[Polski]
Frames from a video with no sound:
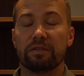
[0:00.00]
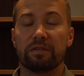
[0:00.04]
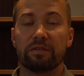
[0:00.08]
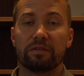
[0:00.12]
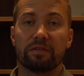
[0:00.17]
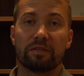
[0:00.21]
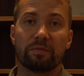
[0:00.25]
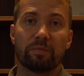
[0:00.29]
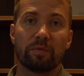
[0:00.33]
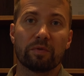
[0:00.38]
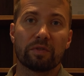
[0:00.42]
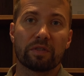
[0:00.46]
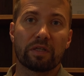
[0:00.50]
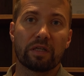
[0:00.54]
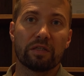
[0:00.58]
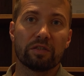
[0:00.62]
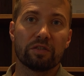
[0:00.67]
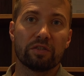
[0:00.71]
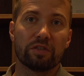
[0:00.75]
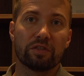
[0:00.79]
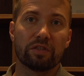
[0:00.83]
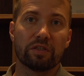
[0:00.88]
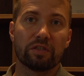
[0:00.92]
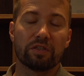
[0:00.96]
y,
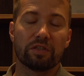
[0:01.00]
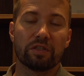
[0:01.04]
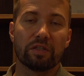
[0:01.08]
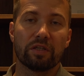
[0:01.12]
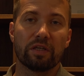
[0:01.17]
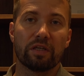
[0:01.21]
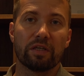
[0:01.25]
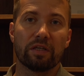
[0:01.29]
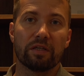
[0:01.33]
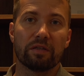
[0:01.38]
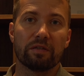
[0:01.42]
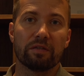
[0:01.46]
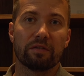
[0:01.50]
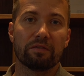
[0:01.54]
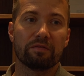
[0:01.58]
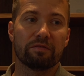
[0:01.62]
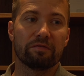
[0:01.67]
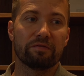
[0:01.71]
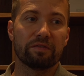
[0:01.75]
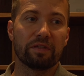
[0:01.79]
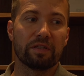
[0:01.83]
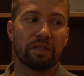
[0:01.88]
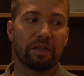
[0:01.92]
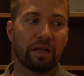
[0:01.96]
spotkaliście się e,
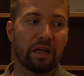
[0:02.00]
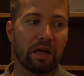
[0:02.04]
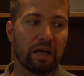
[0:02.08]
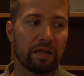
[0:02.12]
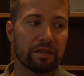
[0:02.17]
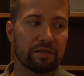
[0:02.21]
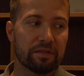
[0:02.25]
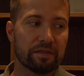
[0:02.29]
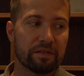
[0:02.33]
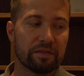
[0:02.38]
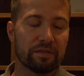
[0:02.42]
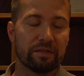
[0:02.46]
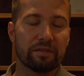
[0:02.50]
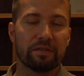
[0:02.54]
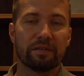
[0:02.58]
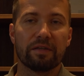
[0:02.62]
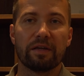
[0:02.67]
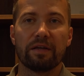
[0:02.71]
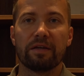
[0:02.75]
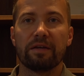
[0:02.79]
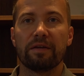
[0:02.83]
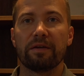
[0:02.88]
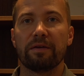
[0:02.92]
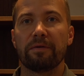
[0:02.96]
wiele razy,
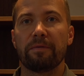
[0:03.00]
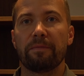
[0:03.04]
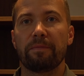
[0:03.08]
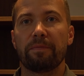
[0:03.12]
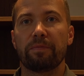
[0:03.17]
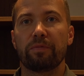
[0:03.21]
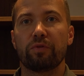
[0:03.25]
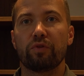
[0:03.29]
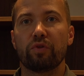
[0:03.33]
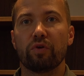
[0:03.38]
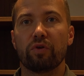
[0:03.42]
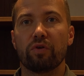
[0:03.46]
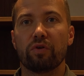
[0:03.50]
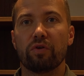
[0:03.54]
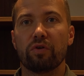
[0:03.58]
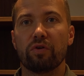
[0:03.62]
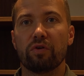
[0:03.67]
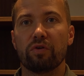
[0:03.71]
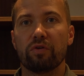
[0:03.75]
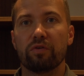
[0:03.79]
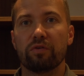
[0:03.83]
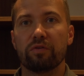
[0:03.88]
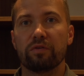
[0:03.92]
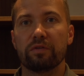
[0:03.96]

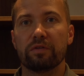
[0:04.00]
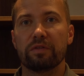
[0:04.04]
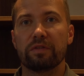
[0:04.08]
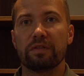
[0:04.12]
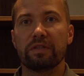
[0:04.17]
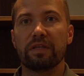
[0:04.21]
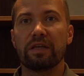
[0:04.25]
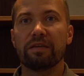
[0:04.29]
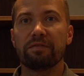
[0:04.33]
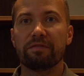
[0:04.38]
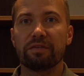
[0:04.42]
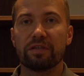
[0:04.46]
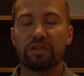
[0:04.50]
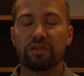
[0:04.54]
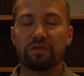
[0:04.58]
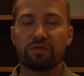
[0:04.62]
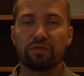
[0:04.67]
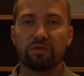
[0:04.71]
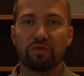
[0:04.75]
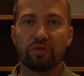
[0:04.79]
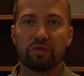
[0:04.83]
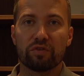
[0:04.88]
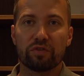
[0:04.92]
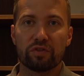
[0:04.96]
to nie wiesz
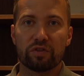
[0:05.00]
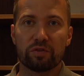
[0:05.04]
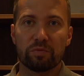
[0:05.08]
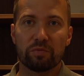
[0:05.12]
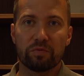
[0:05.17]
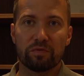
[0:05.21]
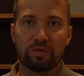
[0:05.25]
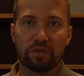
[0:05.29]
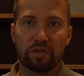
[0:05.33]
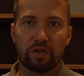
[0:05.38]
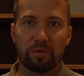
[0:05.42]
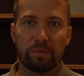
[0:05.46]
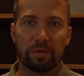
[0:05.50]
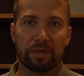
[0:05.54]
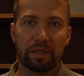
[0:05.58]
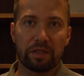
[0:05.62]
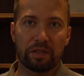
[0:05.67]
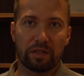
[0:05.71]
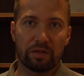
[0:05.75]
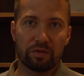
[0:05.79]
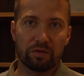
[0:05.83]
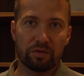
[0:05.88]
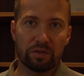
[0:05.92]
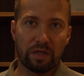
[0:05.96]
w to, co ci mówi kobieta
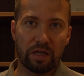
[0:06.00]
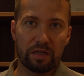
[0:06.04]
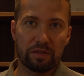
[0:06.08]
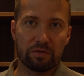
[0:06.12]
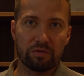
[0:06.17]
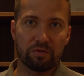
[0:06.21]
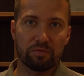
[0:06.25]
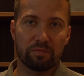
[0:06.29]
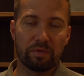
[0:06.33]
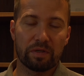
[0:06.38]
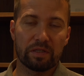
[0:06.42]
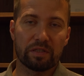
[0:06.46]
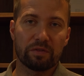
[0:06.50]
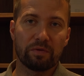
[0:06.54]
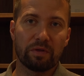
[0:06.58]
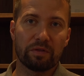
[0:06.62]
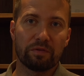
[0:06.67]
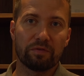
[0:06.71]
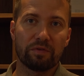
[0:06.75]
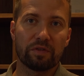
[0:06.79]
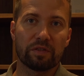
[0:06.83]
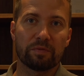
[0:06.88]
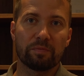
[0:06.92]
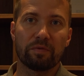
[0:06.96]
tak od razu. Bardzo
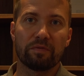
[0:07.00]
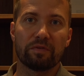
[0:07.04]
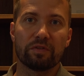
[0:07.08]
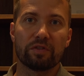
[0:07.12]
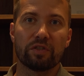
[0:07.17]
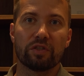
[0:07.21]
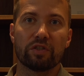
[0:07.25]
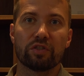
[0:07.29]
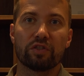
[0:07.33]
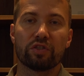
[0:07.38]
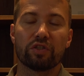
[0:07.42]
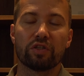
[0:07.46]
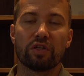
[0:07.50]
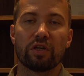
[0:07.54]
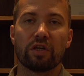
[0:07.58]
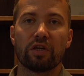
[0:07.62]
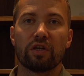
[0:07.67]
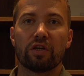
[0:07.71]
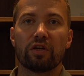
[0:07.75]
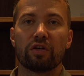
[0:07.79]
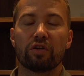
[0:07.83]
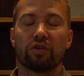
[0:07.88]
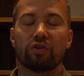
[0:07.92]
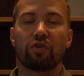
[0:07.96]
łatwo jest powiedzieć,
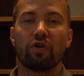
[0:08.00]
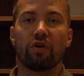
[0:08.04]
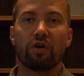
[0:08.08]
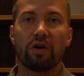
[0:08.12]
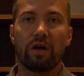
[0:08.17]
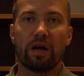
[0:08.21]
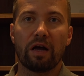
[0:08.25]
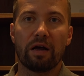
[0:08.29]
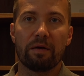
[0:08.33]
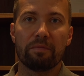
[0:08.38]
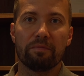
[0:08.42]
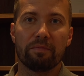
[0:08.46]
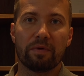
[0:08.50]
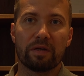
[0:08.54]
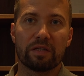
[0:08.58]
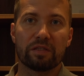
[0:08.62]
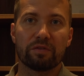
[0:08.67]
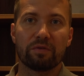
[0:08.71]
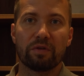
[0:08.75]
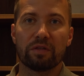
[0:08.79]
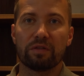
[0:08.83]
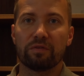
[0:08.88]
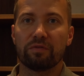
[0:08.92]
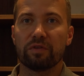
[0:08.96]
kocham,
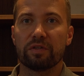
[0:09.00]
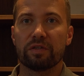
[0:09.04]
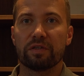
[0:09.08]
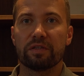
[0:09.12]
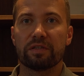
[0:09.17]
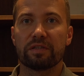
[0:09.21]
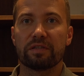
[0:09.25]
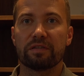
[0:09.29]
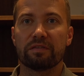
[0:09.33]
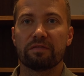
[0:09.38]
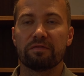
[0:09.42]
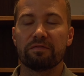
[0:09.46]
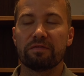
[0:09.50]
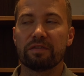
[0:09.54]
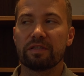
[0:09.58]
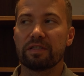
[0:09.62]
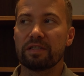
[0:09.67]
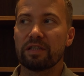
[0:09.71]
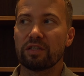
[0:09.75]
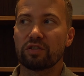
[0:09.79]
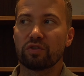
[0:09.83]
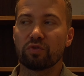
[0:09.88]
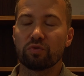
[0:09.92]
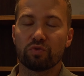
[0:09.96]
bardzo łatwo jest
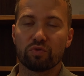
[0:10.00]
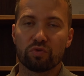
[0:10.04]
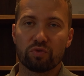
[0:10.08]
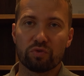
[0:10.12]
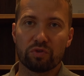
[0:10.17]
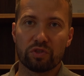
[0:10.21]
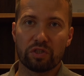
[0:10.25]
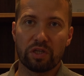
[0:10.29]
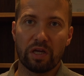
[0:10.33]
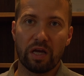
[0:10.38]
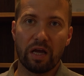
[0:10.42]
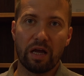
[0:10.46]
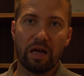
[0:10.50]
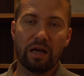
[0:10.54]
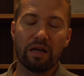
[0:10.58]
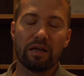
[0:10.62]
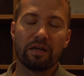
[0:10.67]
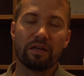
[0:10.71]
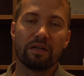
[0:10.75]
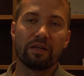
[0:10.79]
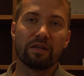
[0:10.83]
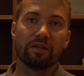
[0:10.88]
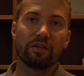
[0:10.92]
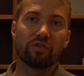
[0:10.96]
wyznać uczucia,
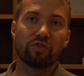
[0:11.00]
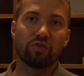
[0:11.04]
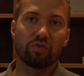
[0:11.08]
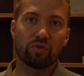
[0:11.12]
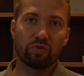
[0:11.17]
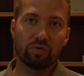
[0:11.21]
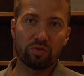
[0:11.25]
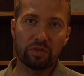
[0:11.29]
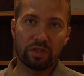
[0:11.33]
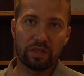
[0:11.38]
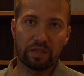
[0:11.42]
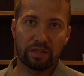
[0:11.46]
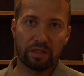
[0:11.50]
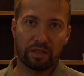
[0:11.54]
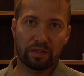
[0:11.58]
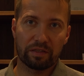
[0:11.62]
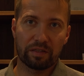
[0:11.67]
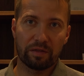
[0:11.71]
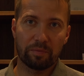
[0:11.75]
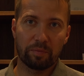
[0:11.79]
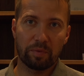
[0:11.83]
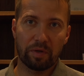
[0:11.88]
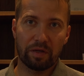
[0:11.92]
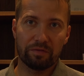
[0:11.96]
trudniej tak
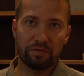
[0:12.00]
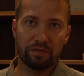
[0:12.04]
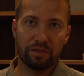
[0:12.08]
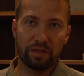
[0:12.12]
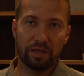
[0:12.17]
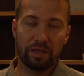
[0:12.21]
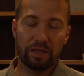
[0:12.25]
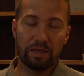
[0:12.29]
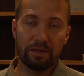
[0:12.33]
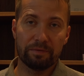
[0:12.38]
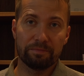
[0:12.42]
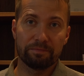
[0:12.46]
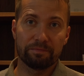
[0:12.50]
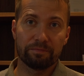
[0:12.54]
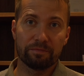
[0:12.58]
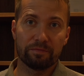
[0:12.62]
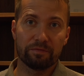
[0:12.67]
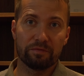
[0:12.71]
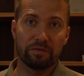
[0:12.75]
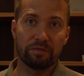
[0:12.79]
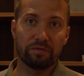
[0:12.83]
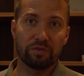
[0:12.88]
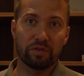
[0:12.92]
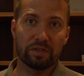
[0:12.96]
naprawdę
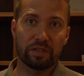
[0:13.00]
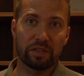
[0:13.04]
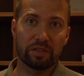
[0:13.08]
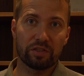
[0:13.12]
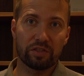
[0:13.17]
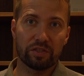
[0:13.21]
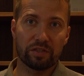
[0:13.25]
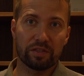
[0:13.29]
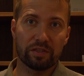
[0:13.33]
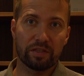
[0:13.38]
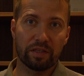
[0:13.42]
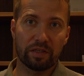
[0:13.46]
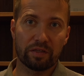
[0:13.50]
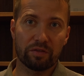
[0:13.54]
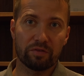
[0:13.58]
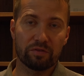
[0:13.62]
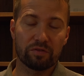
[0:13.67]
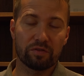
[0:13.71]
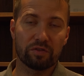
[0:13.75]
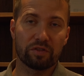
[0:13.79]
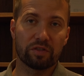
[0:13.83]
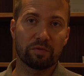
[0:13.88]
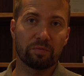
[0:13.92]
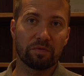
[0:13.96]
wywiązać się z tego,
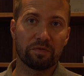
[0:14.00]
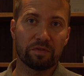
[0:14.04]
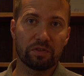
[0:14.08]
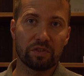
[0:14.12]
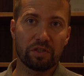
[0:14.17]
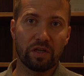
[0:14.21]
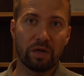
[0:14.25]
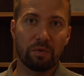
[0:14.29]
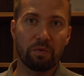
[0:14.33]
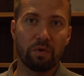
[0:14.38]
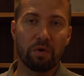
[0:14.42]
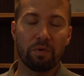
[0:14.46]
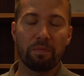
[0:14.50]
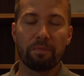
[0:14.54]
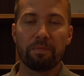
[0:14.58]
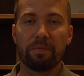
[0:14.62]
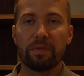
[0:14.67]
co się powiedziało.